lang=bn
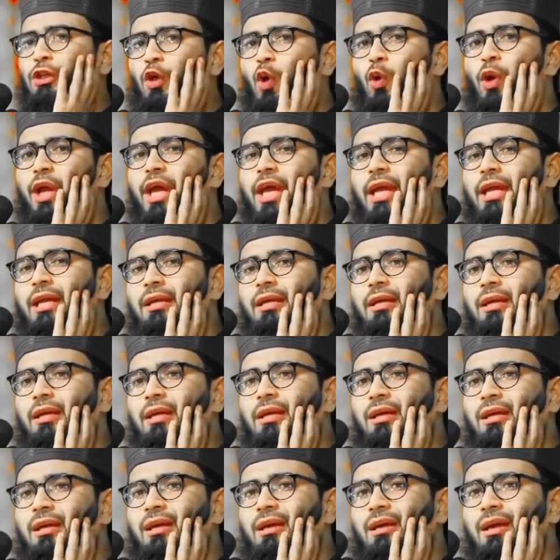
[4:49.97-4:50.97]
করেই
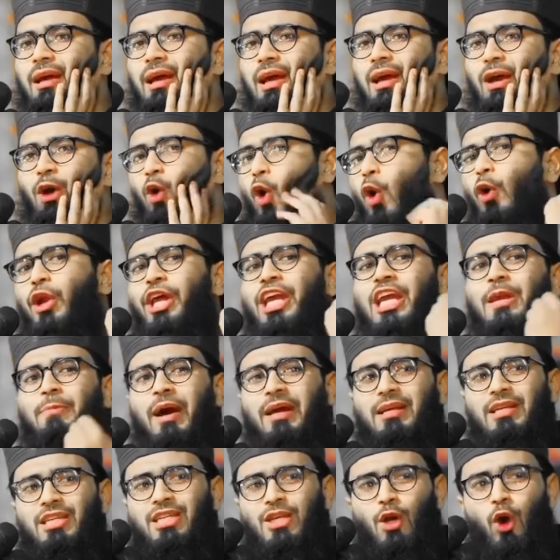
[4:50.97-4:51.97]
গরিব
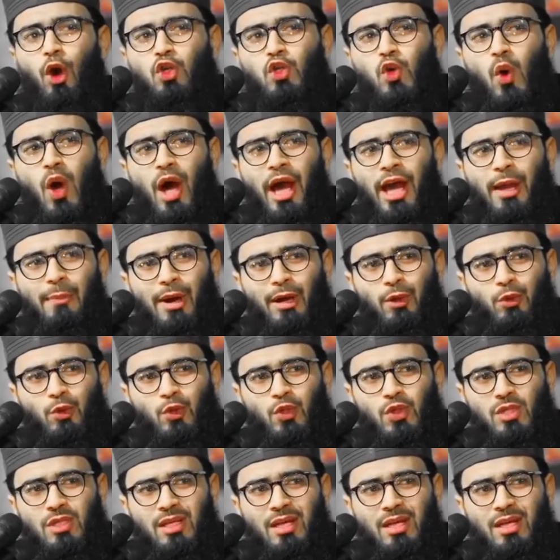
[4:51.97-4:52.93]
আসছে অসহায় মানুষ